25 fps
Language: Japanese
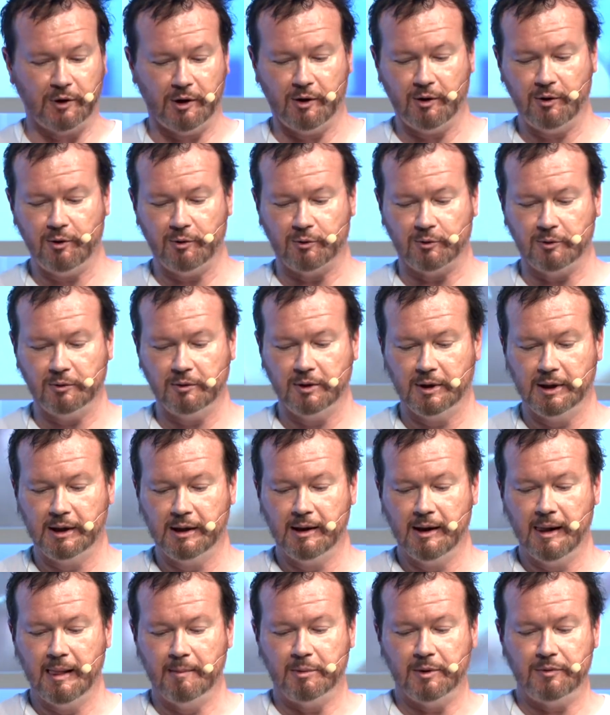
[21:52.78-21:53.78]
な
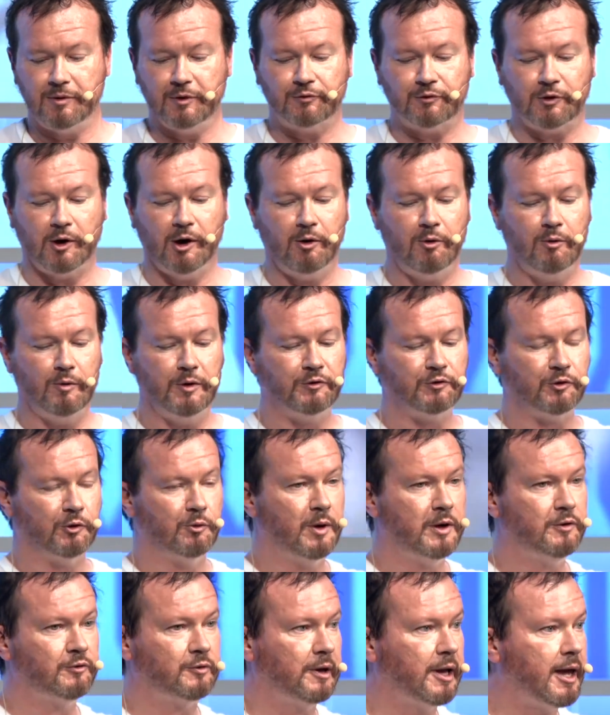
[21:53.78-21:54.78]
オブジェクトであります
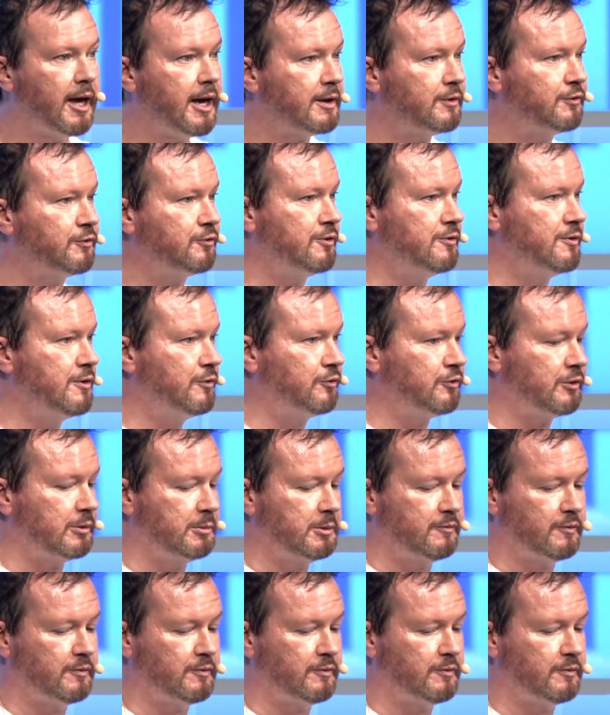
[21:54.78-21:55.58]
ですから